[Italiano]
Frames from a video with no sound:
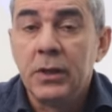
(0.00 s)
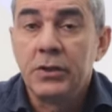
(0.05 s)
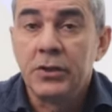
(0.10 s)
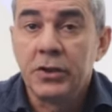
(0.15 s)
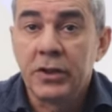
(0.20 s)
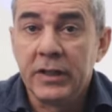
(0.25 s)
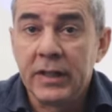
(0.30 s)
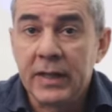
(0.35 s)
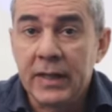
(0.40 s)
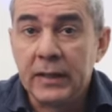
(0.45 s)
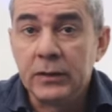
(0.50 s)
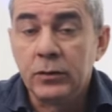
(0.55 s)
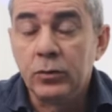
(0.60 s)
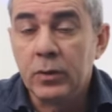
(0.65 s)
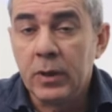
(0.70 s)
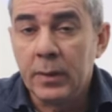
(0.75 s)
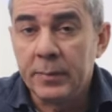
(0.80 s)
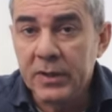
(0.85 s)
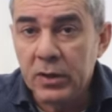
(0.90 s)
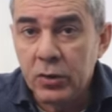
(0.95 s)
generando
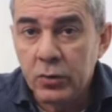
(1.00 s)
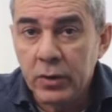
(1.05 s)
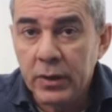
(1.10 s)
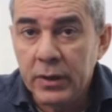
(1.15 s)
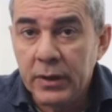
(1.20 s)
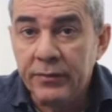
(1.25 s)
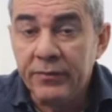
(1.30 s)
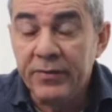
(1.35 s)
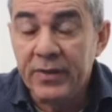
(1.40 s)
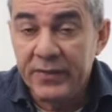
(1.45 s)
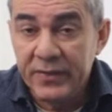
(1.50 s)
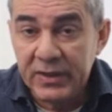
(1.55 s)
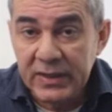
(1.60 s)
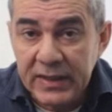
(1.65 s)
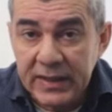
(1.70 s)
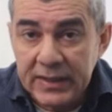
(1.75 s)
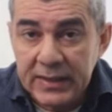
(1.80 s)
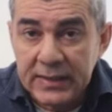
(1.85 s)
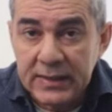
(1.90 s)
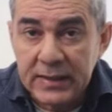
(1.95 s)
una minore
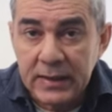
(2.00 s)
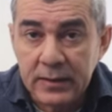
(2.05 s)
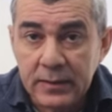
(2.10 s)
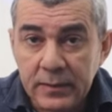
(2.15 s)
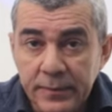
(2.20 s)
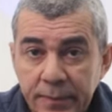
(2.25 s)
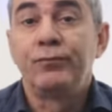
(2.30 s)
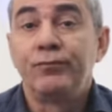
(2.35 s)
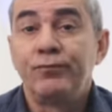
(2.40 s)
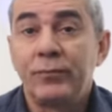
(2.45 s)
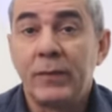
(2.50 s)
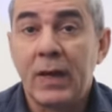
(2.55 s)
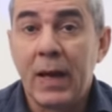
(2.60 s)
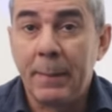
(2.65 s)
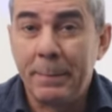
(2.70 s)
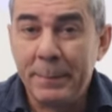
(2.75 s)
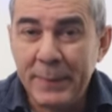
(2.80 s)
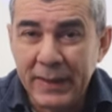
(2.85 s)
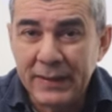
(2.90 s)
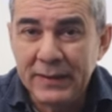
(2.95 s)
vividezza
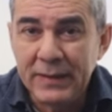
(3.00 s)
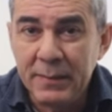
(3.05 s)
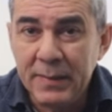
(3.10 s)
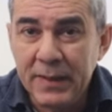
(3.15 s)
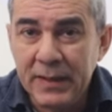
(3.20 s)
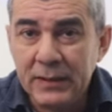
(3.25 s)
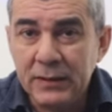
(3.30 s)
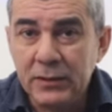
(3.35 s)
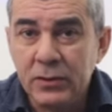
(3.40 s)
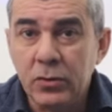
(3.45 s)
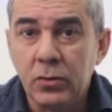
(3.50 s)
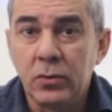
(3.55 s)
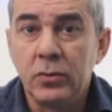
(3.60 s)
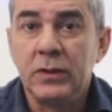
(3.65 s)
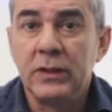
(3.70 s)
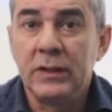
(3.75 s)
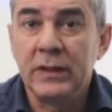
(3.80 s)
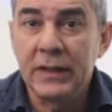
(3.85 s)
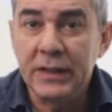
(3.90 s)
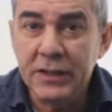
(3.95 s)
appiattimento,
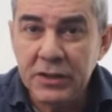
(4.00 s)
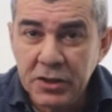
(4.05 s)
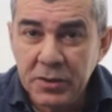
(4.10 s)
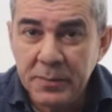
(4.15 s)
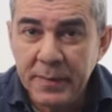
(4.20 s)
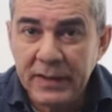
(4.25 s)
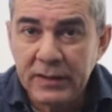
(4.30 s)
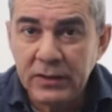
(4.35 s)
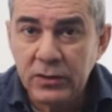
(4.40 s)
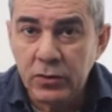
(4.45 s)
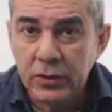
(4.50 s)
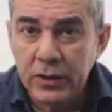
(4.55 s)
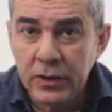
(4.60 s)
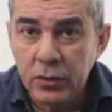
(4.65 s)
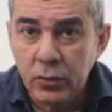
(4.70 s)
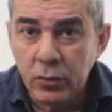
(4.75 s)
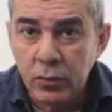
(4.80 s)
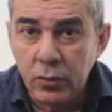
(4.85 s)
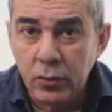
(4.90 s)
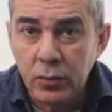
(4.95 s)
ingrigimento dei
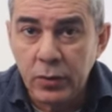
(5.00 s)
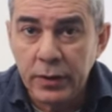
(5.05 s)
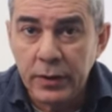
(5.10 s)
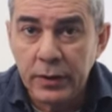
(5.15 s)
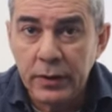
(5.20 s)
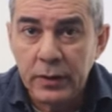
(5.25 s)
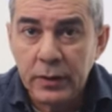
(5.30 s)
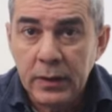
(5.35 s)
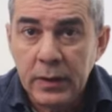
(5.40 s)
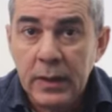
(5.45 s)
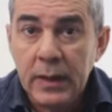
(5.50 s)
colori.